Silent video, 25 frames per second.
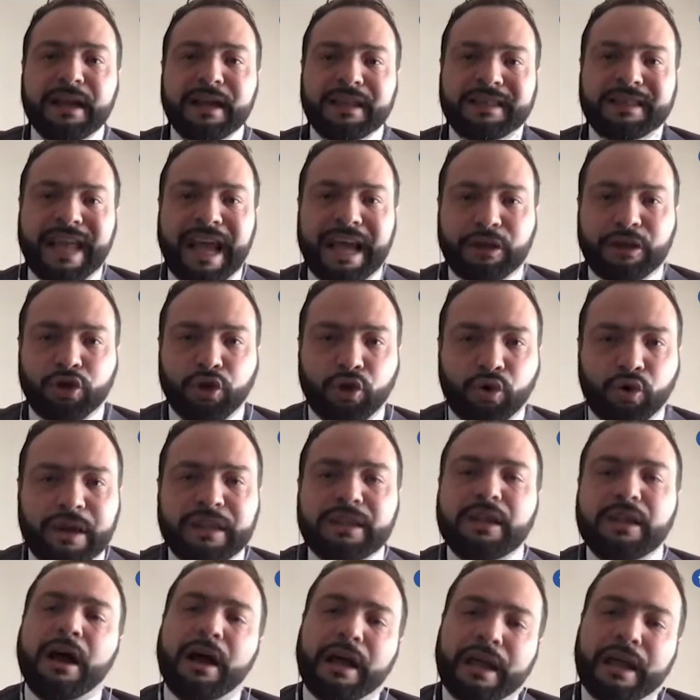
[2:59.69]
Detto,
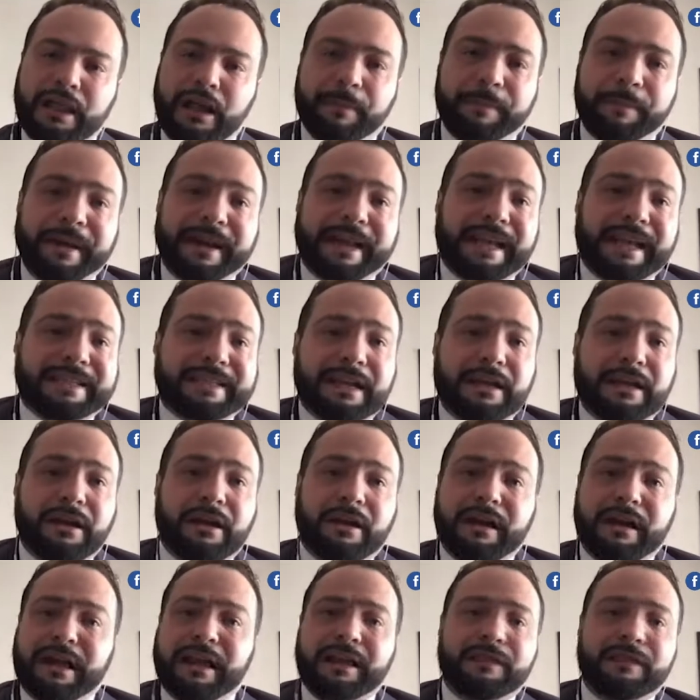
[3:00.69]
no, eh no, perché se
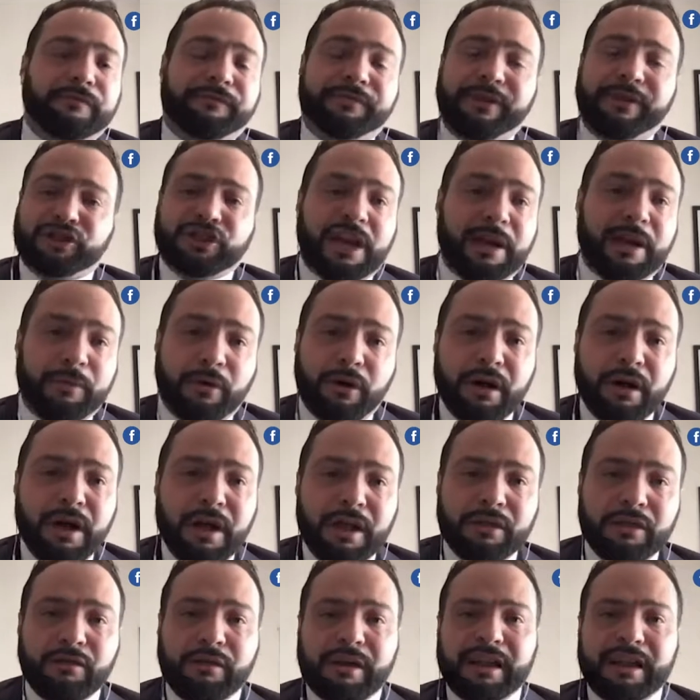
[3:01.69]
no eh, non, facciamo,
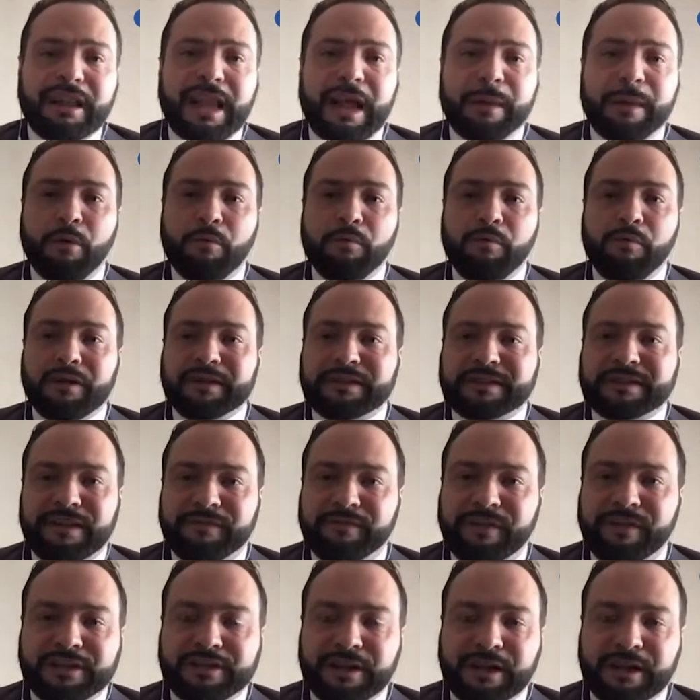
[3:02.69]
non rendiamo un buon
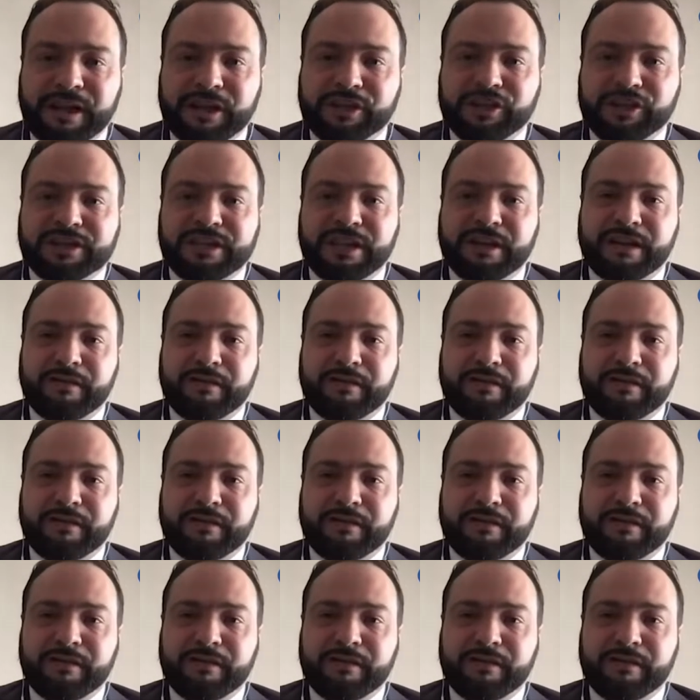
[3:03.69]
servizio a chi ci